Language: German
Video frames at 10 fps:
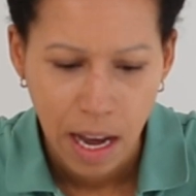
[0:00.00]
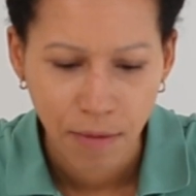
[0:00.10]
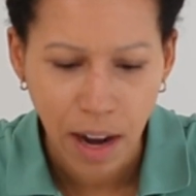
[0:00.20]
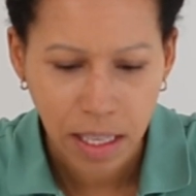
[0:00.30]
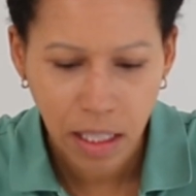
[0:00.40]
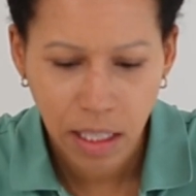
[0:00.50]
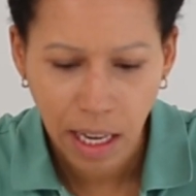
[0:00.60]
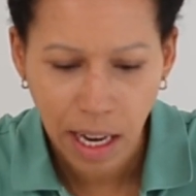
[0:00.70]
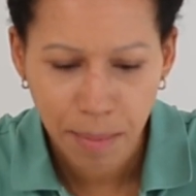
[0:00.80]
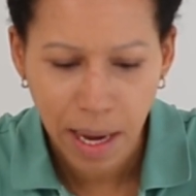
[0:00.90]
Was ist
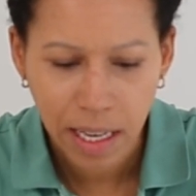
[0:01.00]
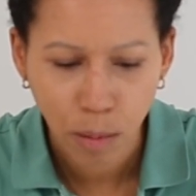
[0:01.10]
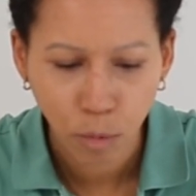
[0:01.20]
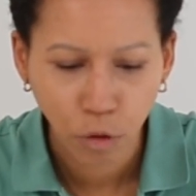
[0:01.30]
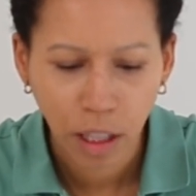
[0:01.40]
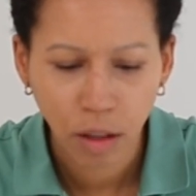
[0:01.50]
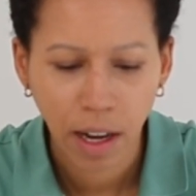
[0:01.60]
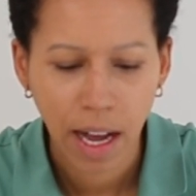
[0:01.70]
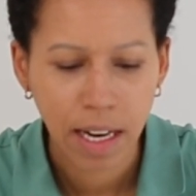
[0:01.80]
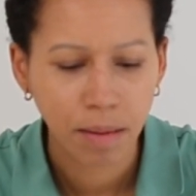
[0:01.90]
da meine
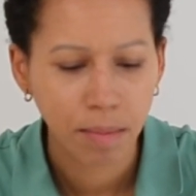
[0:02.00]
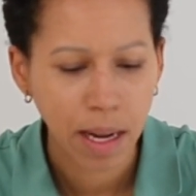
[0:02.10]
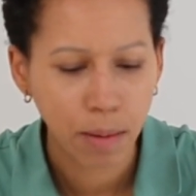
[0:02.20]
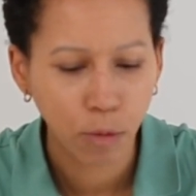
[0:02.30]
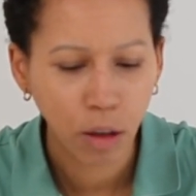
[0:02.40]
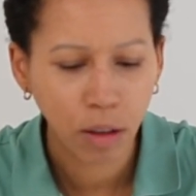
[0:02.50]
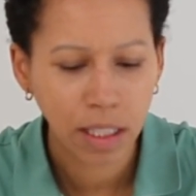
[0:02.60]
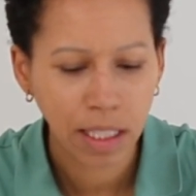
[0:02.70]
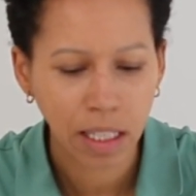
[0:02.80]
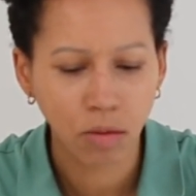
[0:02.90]
Empfehlung? Meine, Empfehlung
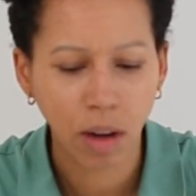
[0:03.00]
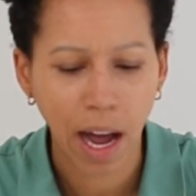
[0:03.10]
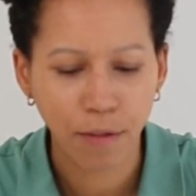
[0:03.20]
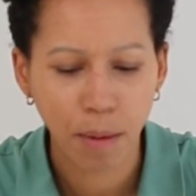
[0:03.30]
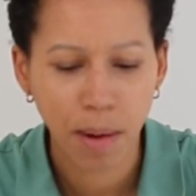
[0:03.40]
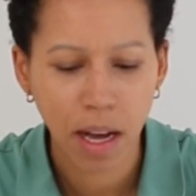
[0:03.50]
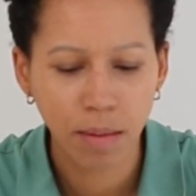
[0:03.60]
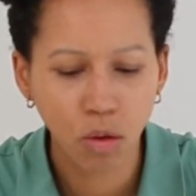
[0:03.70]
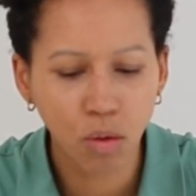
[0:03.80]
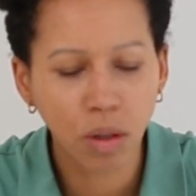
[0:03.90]
ist, dass du einfach mal
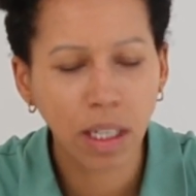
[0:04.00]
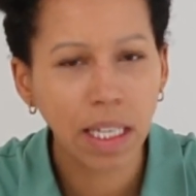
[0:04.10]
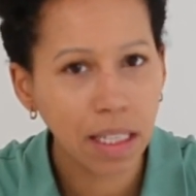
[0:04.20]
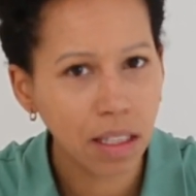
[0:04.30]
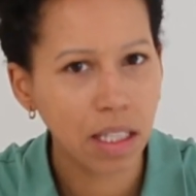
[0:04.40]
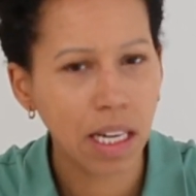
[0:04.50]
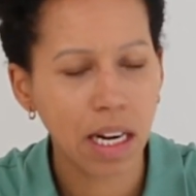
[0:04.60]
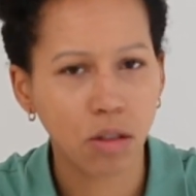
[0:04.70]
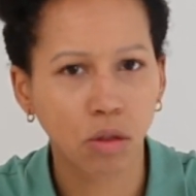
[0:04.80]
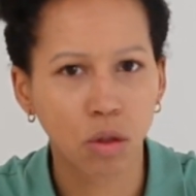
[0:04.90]
im Urin dir
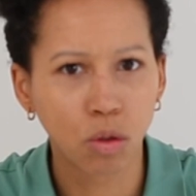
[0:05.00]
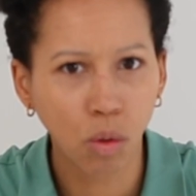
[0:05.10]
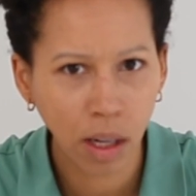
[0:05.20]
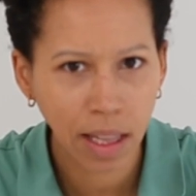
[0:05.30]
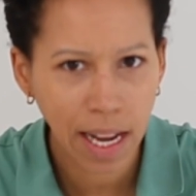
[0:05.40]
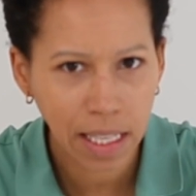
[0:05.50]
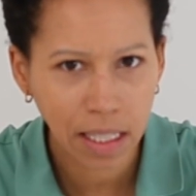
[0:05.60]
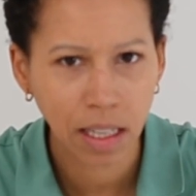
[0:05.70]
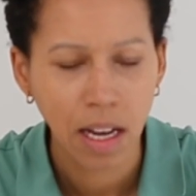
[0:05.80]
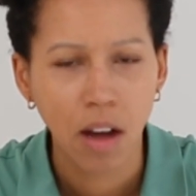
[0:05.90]
das untersuchen
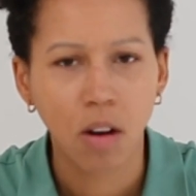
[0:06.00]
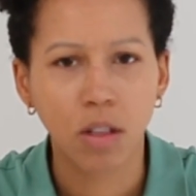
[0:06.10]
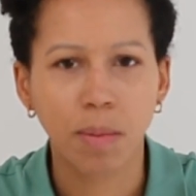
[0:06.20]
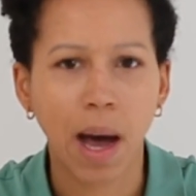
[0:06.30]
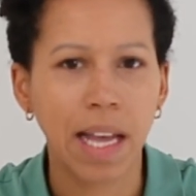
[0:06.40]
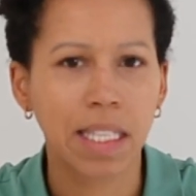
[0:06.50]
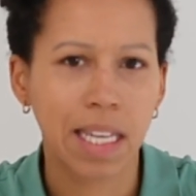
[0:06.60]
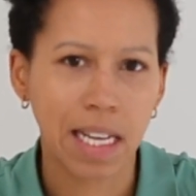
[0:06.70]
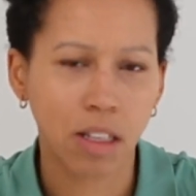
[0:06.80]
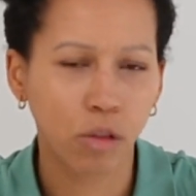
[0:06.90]
lässt und zwar einen
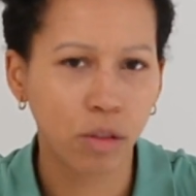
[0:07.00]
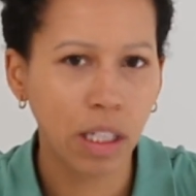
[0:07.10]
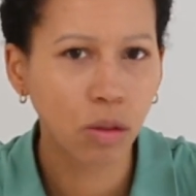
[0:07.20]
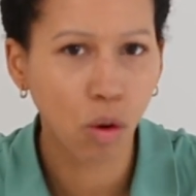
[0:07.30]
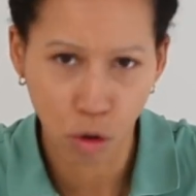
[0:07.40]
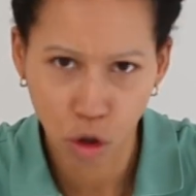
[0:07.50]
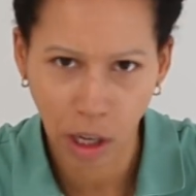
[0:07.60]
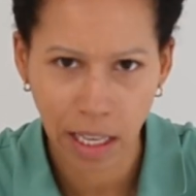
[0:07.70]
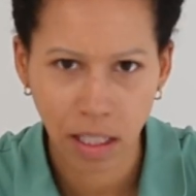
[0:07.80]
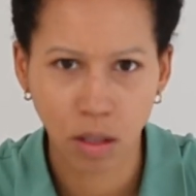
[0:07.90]
Test auf
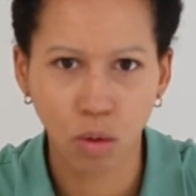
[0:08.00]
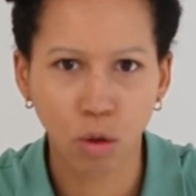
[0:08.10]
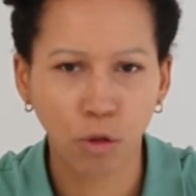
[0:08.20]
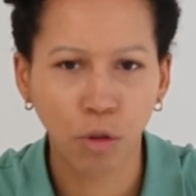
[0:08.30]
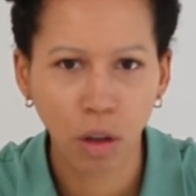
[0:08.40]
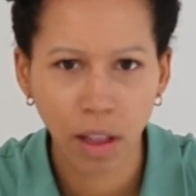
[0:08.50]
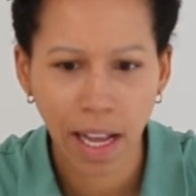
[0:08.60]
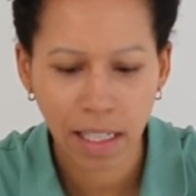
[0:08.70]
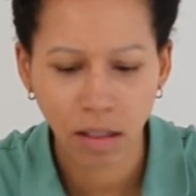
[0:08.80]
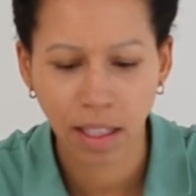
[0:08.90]
Nitrostress durchführen
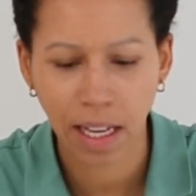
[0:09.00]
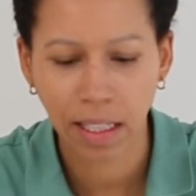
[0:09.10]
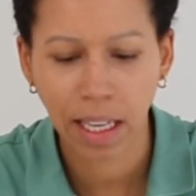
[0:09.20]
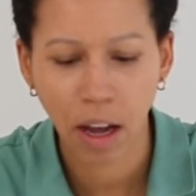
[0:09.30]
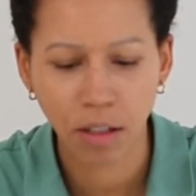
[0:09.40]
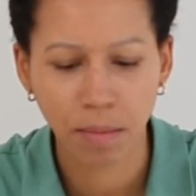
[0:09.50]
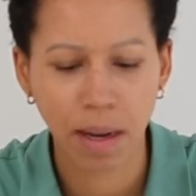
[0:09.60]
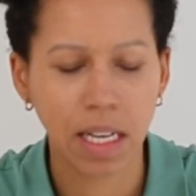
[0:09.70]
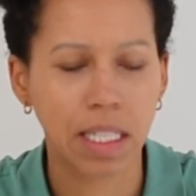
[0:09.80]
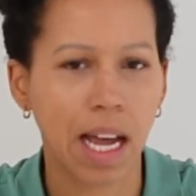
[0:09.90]
lässt und dann könnte
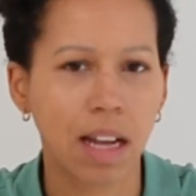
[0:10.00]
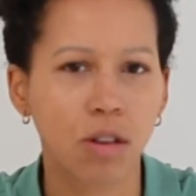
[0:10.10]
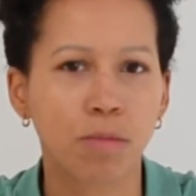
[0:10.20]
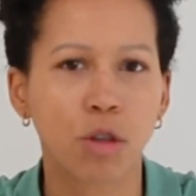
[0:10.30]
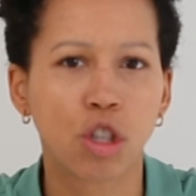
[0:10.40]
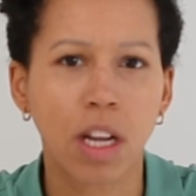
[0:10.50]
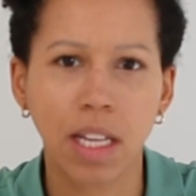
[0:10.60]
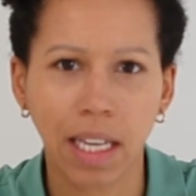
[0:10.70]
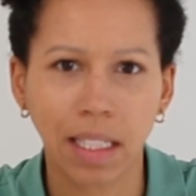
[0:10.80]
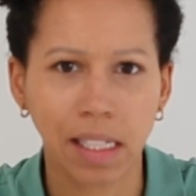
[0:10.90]
man das dadurch
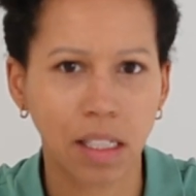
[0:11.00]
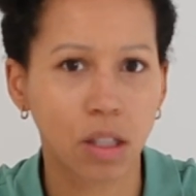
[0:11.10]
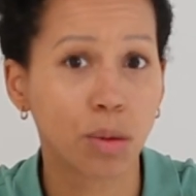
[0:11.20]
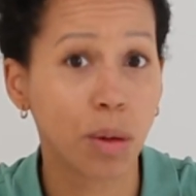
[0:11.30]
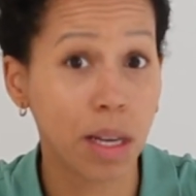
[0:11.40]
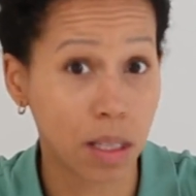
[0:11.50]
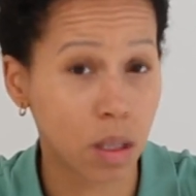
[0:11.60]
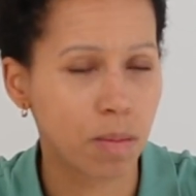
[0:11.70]
bestätigen, dass es so ist.